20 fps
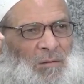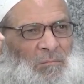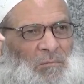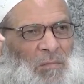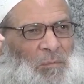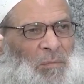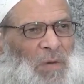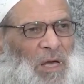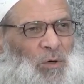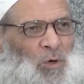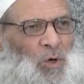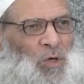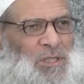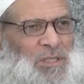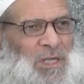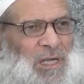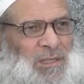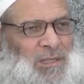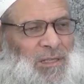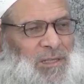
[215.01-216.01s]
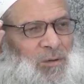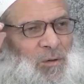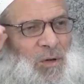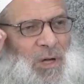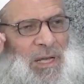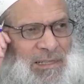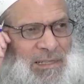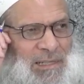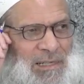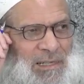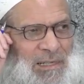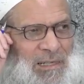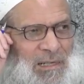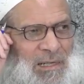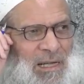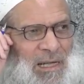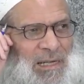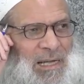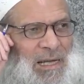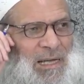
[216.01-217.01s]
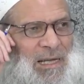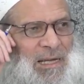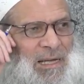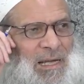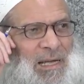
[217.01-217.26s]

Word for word: مما يحسد ولا أدري لأنك